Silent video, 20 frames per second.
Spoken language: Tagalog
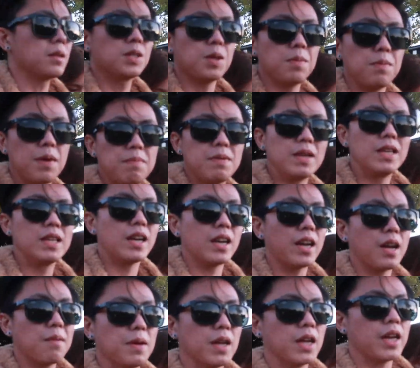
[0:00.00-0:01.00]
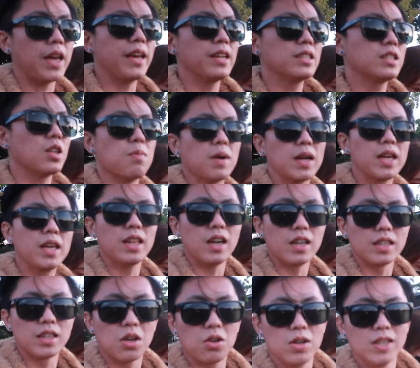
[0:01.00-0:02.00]
tapos yung bibili na rin kaming cake. So
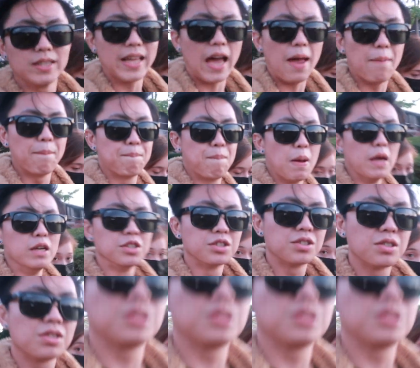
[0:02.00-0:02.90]
magkita-kita ulit tayo. Peace!